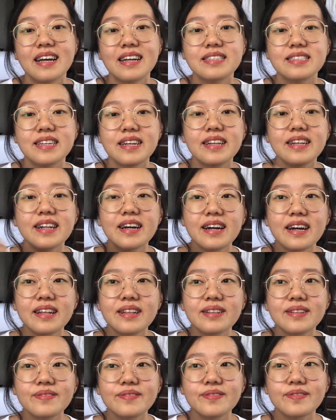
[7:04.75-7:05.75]
Jadi
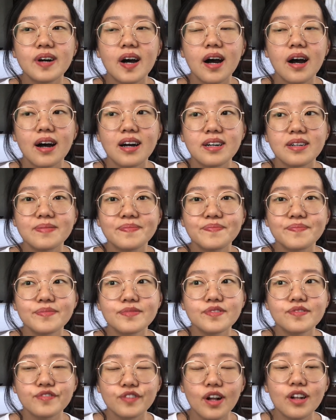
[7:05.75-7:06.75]
dengan um,
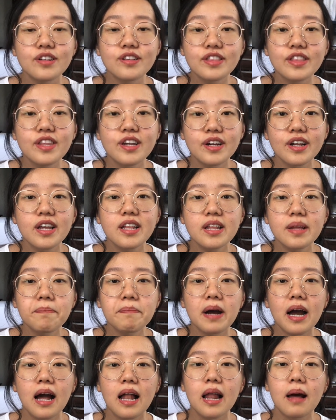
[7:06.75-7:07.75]
volunteer ini
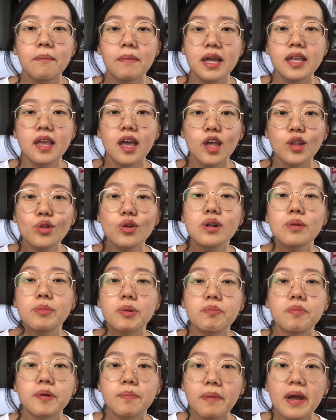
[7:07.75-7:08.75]
pengalamannya itu
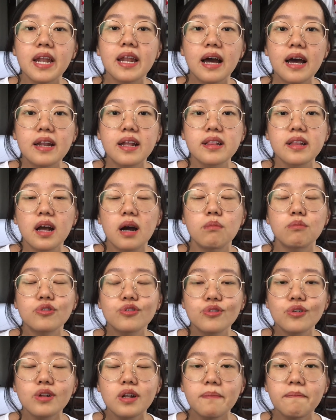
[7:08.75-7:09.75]
lebih berbeda dan
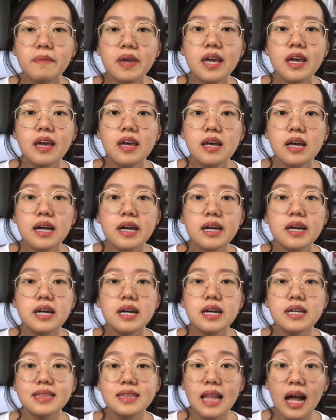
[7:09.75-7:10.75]
kamu tuh lebih
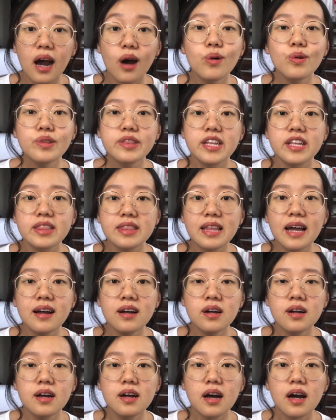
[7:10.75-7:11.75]
tahu
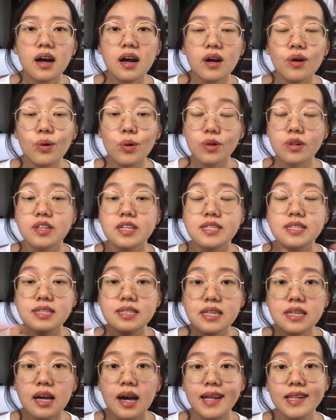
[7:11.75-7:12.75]
tentang uh,
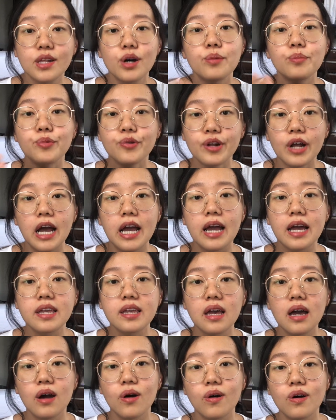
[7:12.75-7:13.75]
kondisi atau
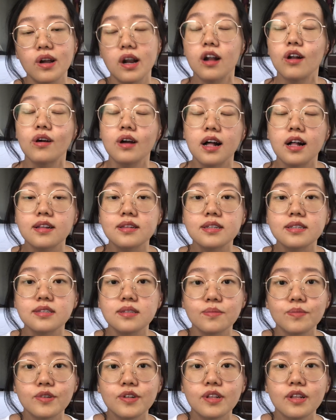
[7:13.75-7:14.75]
budayanya orang lokal
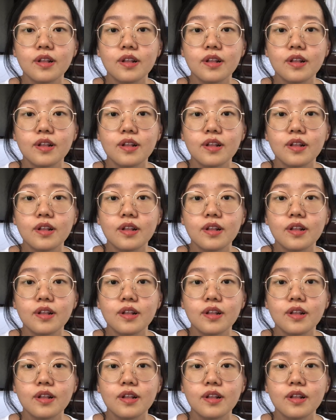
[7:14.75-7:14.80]
tersebut.